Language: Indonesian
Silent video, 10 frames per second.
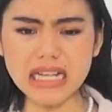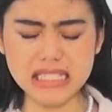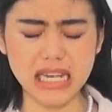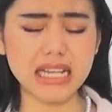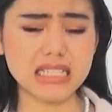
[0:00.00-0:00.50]

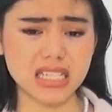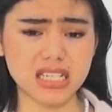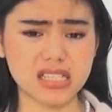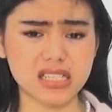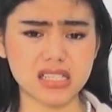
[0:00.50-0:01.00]
celana
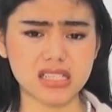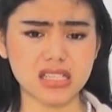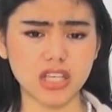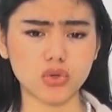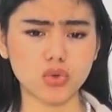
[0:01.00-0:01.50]
jeans
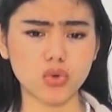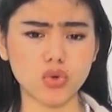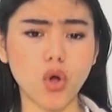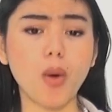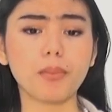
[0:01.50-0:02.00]
itu
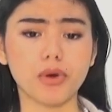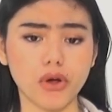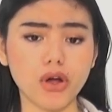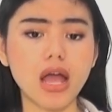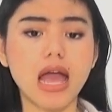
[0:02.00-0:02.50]

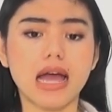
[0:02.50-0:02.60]
gombrong,